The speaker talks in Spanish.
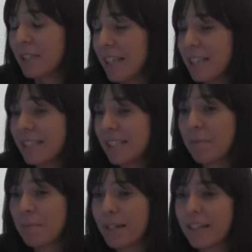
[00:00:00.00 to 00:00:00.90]
ella
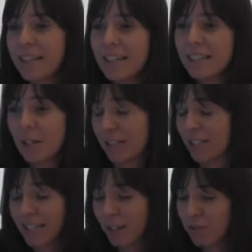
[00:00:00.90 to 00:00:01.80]
siempre,
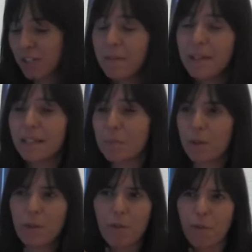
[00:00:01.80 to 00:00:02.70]
e, ella lo sabe,
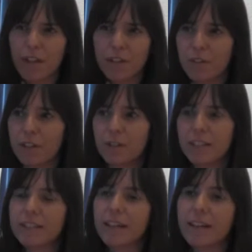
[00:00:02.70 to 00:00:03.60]
después de 12 años
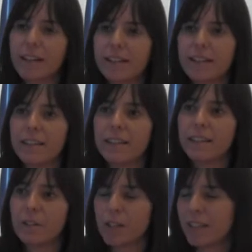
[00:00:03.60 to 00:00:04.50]
desconectadas
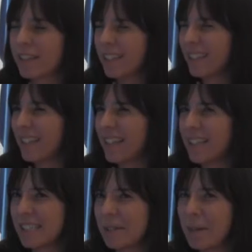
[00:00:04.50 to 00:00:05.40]
y, yo ya de, tener
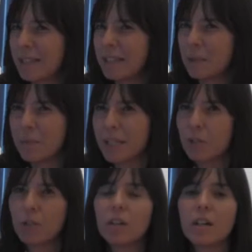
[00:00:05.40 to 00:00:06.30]
casi 20 y
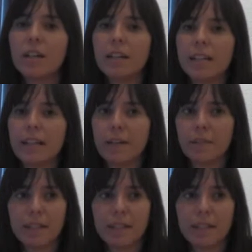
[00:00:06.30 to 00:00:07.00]
pico y,